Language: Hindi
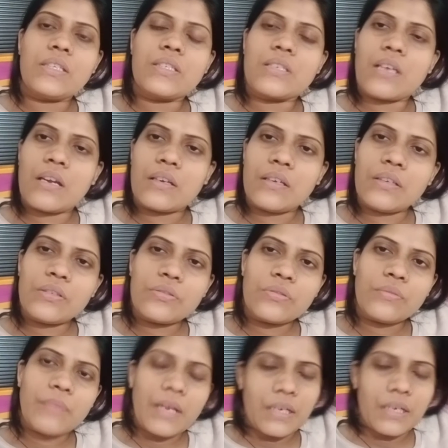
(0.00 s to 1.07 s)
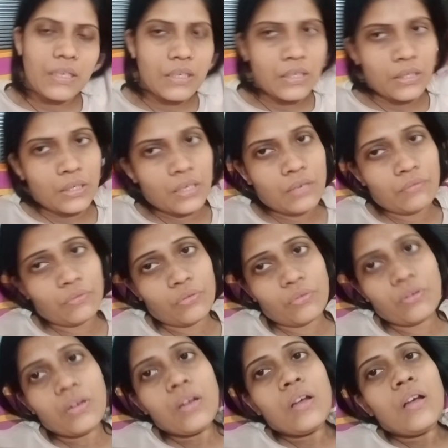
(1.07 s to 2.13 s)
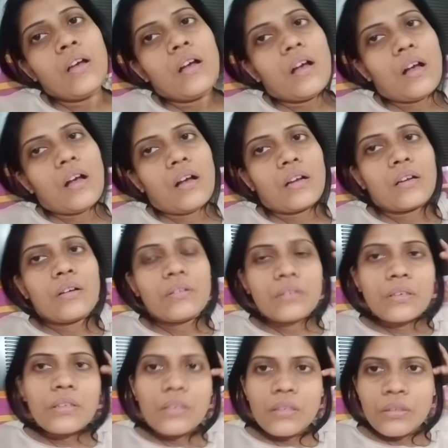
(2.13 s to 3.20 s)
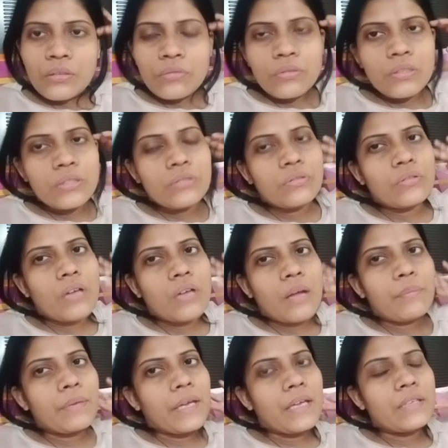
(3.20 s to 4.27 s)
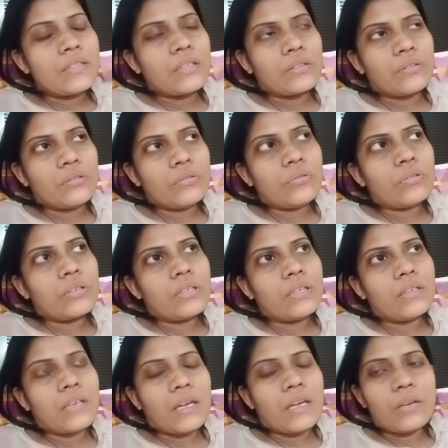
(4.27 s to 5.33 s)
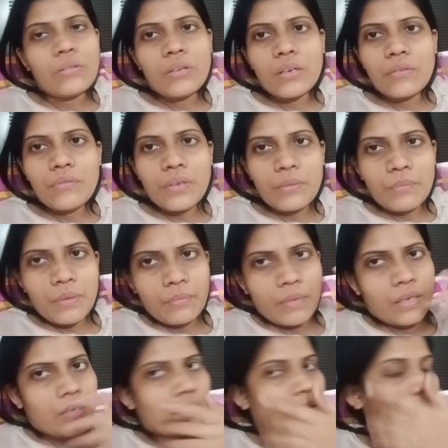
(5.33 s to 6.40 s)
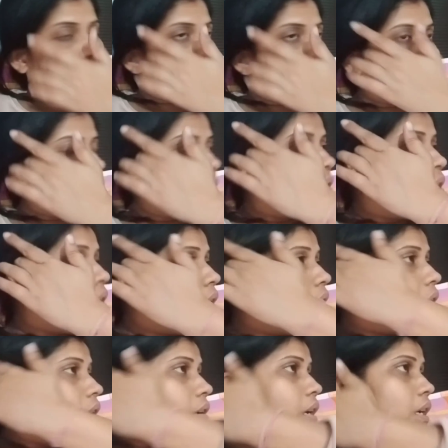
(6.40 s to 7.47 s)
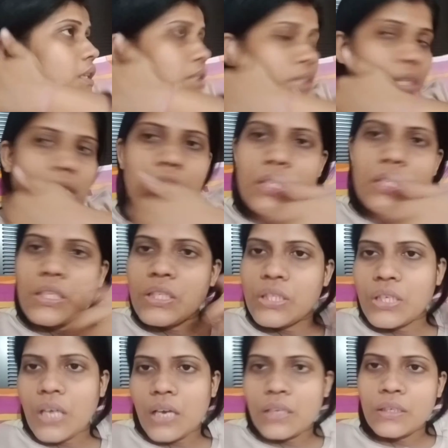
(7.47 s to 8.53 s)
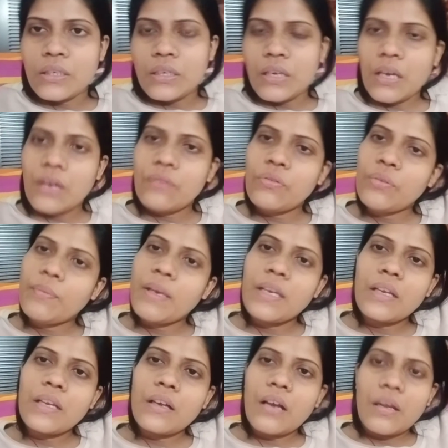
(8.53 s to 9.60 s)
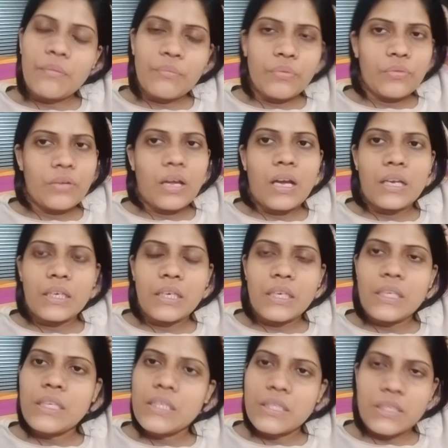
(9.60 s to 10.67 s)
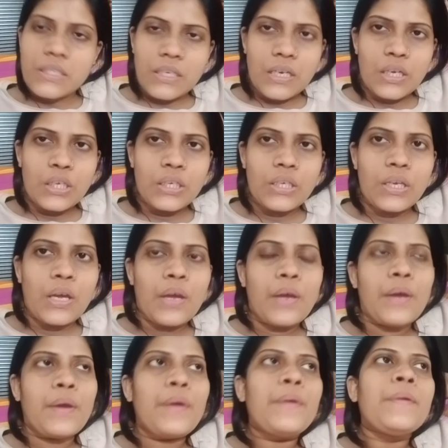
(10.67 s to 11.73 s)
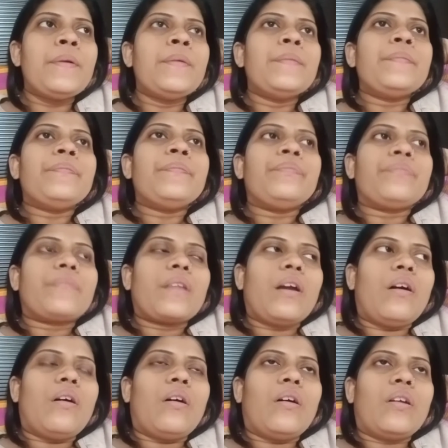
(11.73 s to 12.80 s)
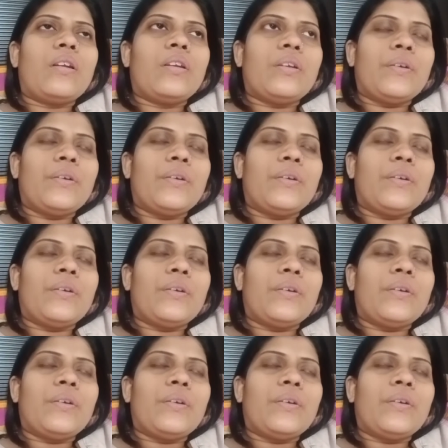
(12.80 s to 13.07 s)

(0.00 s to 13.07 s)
स्टार्टिंग जो मैंने की है वो कंटिन्यूस जो आप कह सकते हो कि रेगुलर वे में मैंने जो आ, अच्छे से स्टार्ट किया है वो मैंने कानपुर आके ही स्टार्ट किया है और